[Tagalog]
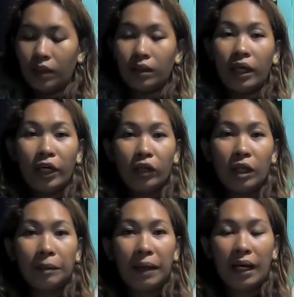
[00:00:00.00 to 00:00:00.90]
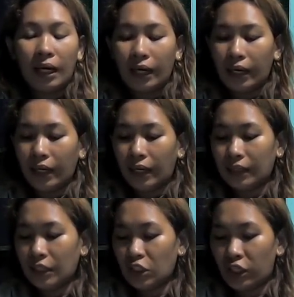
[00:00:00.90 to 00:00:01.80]
Thank you din pala kay
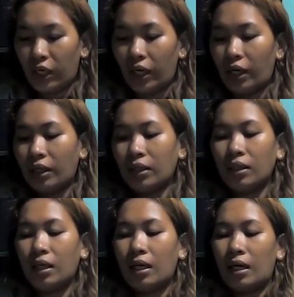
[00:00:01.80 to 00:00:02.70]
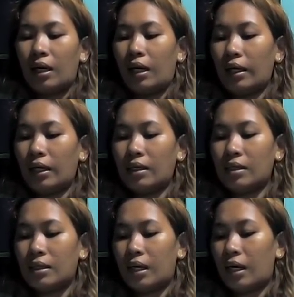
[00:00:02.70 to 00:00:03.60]
Ate Jane. Ayan,
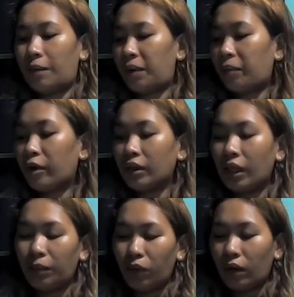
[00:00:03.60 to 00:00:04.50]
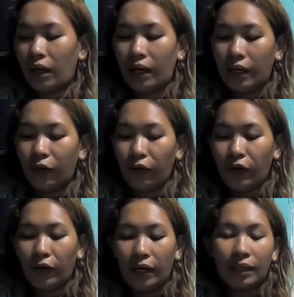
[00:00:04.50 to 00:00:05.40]
sa pa-birthday mo kay
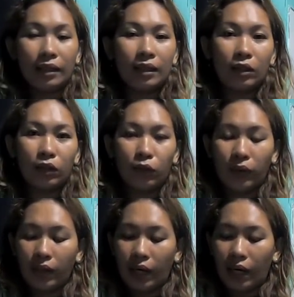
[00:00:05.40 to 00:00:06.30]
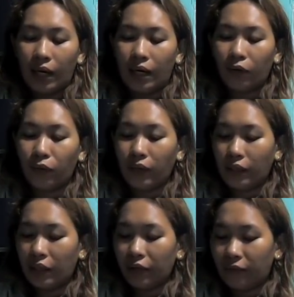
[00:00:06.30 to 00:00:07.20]
Loyloy at Kuy, uh, Kuya
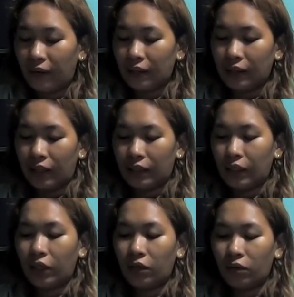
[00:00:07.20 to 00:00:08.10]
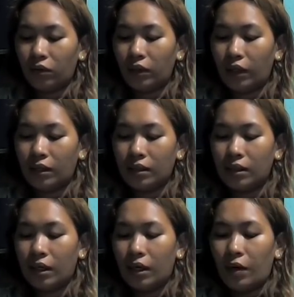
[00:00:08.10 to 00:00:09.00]
Darv ate. Thank you
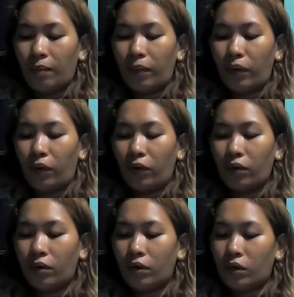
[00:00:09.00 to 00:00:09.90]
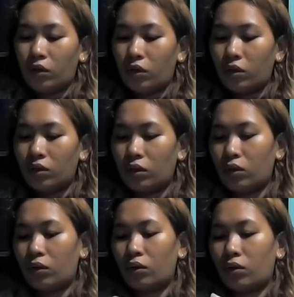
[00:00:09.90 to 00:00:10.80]
din po. So,
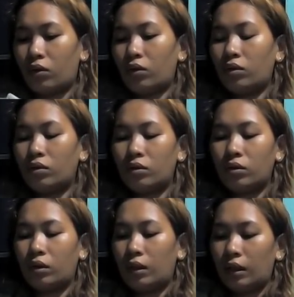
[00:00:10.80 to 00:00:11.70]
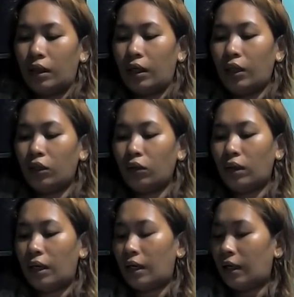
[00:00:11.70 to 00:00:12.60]
ito
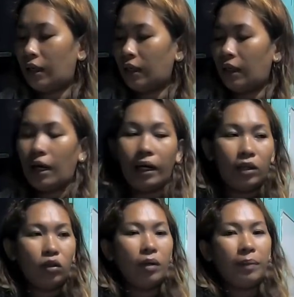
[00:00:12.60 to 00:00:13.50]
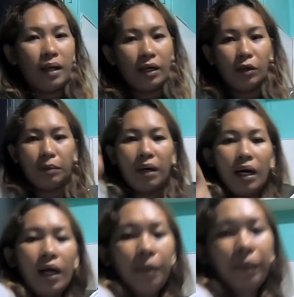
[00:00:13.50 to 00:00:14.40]
na, ah, ito na pala yung mga